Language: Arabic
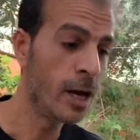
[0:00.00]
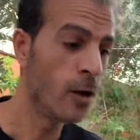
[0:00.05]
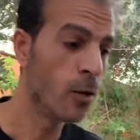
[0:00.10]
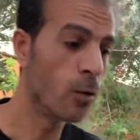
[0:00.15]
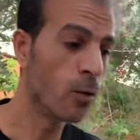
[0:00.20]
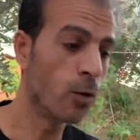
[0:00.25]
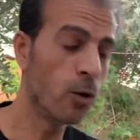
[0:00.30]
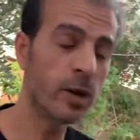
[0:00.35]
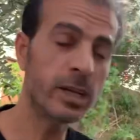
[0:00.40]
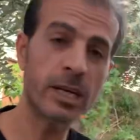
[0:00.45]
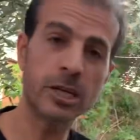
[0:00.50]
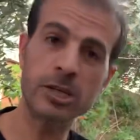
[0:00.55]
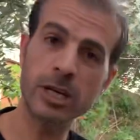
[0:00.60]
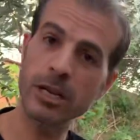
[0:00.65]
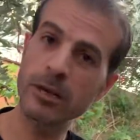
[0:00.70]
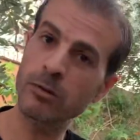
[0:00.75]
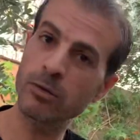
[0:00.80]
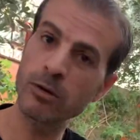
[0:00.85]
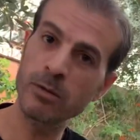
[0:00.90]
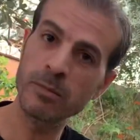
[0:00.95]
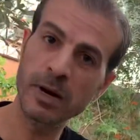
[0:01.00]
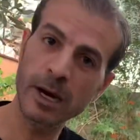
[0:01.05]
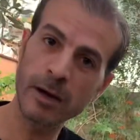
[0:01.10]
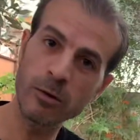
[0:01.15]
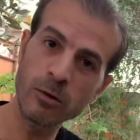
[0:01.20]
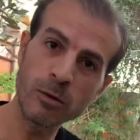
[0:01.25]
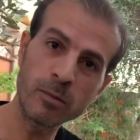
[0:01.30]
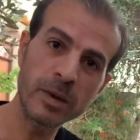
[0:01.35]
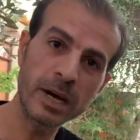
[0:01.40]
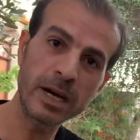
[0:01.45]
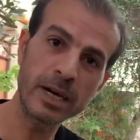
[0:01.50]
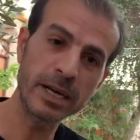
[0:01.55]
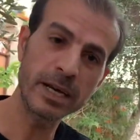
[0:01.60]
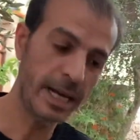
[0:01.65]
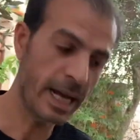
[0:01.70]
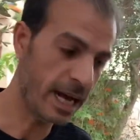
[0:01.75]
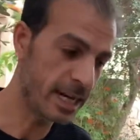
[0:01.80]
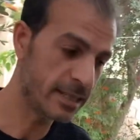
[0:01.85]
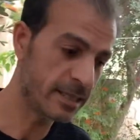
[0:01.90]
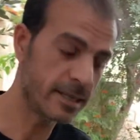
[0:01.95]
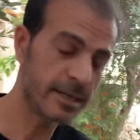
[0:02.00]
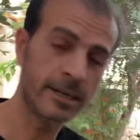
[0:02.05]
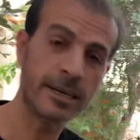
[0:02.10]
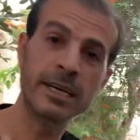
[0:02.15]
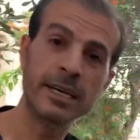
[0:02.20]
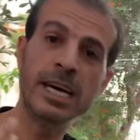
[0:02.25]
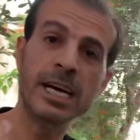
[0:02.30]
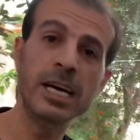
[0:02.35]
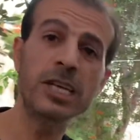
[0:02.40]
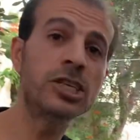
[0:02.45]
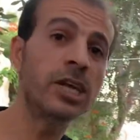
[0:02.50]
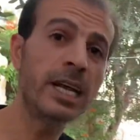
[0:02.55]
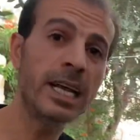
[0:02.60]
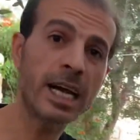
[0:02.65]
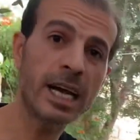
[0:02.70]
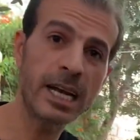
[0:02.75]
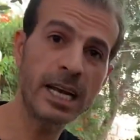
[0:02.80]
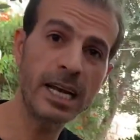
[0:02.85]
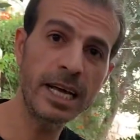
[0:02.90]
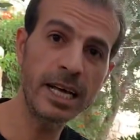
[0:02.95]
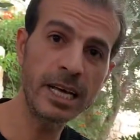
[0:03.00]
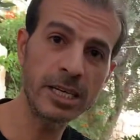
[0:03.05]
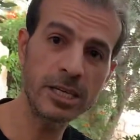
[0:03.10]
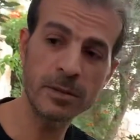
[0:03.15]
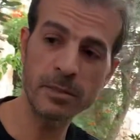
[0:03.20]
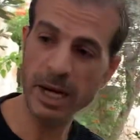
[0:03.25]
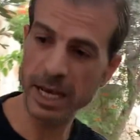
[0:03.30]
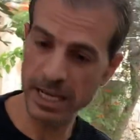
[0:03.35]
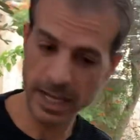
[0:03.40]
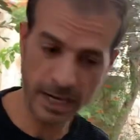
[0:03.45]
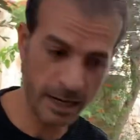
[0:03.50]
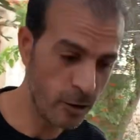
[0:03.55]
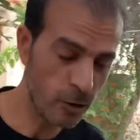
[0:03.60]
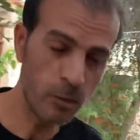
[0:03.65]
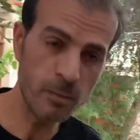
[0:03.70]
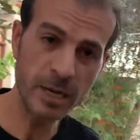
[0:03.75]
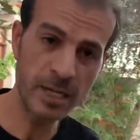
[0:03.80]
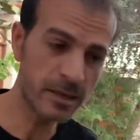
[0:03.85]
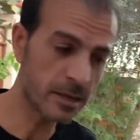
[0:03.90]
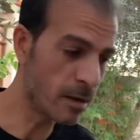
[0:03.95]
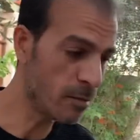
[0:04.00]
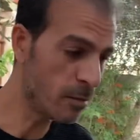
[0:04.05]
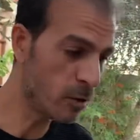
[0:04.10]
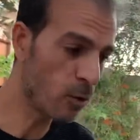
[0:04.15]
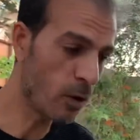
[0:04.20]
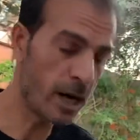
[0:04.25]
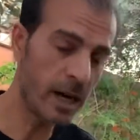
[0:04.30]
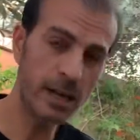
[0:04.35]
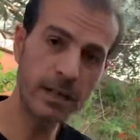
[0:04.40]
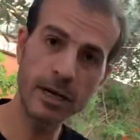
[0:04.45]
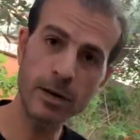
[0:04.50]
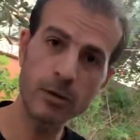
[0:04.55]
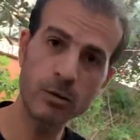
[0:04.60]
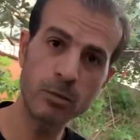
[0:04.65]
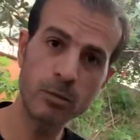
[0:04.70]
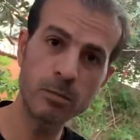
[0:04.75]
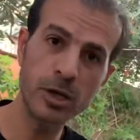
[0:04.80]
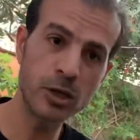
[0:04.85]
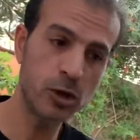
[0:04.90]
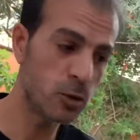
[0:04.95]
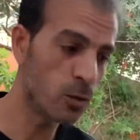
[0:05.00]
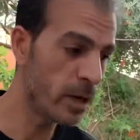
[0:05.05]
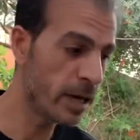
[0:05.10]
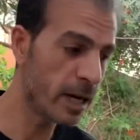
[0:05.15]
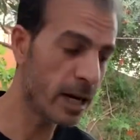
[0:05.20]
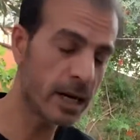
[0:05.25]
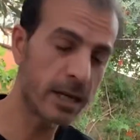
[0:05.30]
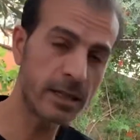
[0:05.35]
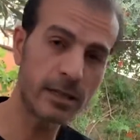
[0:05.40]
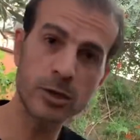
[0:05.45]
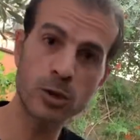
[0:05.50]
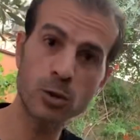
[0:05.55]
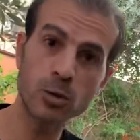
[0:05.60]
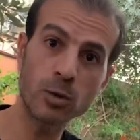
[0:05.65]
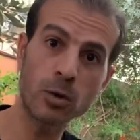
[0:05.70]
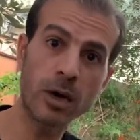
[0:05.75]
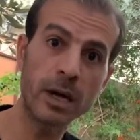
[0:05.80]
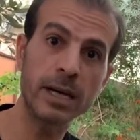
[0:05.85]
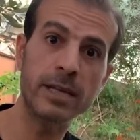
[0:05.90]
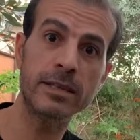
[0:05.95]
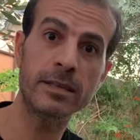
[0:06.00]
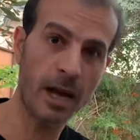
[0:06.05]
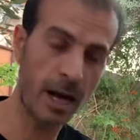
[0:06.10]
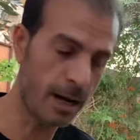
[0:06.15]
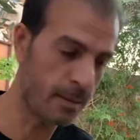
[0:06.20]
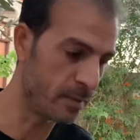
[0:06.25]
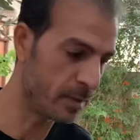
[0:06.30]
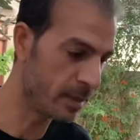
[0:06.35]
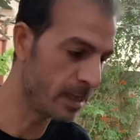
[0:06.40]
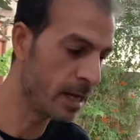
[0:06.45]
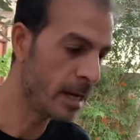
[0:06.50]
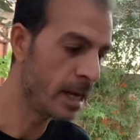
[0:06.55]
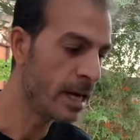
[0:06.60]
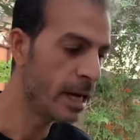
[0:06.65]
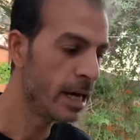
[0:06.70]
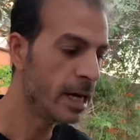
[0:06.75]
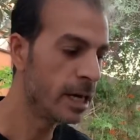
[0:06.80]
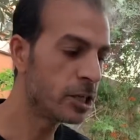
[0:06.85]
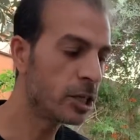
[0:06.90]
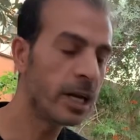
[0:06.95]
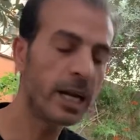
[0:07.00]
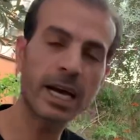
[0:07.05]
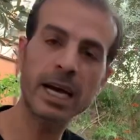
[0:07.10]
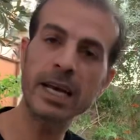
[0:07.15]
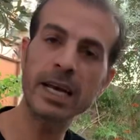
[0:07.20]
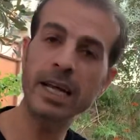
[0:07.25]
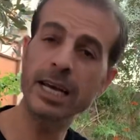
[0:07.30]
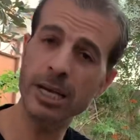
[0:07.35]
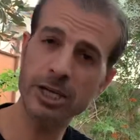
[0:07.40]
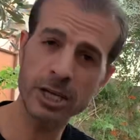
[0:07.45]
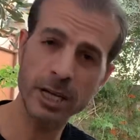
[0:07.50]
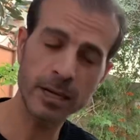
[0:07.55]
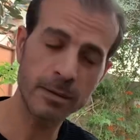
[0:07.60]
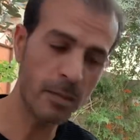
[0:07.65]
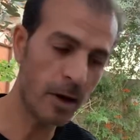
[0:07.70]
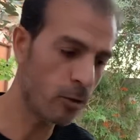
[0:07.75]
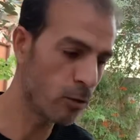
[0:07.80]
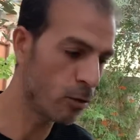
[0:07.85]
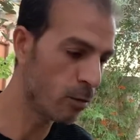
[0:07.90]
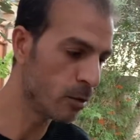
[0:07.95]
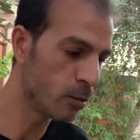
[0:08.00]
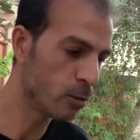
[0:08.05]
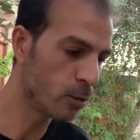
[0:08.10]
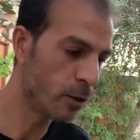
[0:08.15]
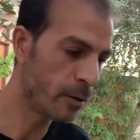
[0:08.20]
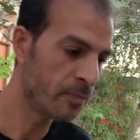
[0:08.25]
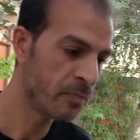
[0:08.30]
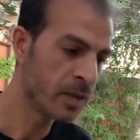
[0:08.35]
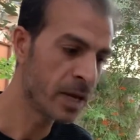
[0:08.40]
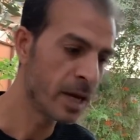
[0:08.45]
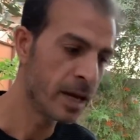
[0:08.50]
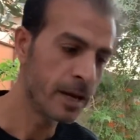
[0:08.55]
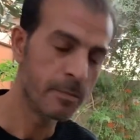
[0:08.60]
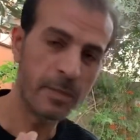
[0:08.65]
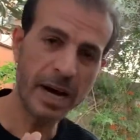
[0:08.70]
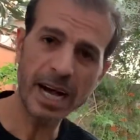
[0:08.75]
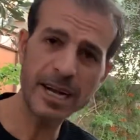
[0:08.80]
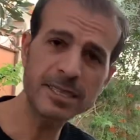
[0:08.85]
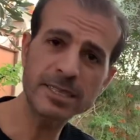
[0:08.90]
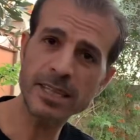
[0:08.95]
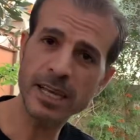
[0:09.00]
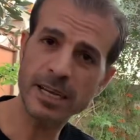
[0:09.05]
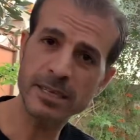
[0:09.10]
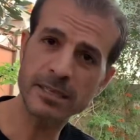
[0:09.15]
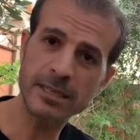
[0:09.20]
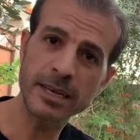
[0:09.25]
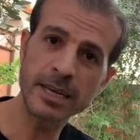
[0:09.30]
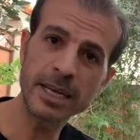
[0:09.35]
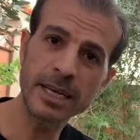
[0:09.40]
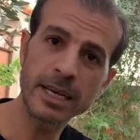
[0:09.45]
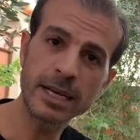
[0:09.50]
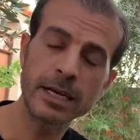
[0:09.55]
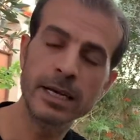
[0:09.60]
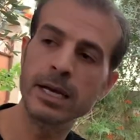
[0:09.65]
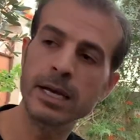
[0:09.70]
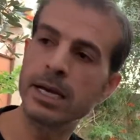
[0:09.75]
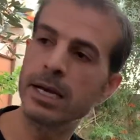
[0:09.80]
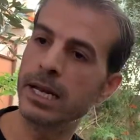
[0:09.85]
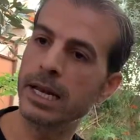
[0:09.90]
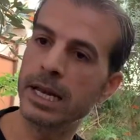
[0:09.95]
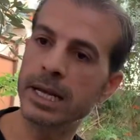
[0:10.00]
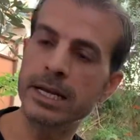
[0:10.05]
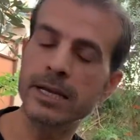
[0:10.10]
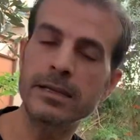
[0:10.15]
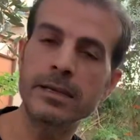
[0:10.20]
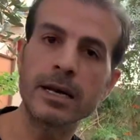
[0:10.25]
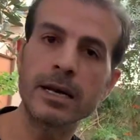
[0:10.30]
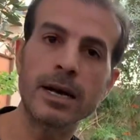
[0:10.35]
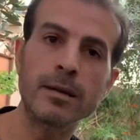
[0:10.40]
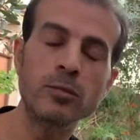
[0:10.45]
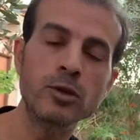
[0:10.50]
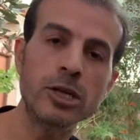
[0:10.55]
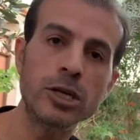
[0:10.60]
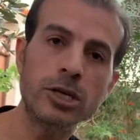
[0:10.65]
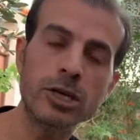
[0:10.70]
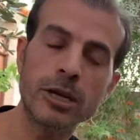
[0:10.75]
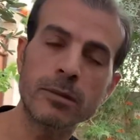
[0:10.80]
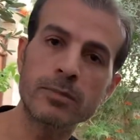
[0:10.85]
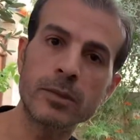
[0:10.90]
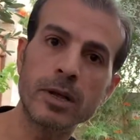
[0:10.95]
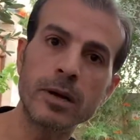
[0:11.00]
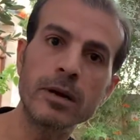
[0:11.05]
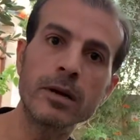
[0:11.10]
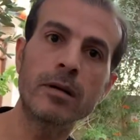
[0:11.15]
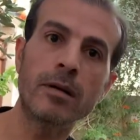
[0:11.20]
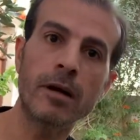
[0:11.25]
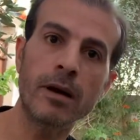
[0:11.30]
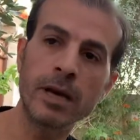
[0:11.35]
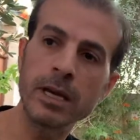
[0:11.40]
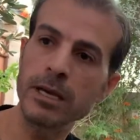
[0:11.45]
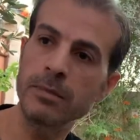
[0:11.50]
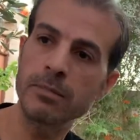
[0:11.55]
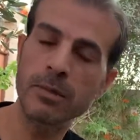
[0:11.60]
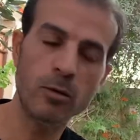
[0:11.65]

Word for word: وقلت أشارككم المعلومة نحذر إيش اللي خلاني يا جماعة يعني اليوم لسه الموضوع هذا ومن شوية اخذت الصورة اترعبت إيش اللي خلاني أشارك معاكم الموضوع بحثت على السريع لقيت انها منتشره بطريقه رهيبه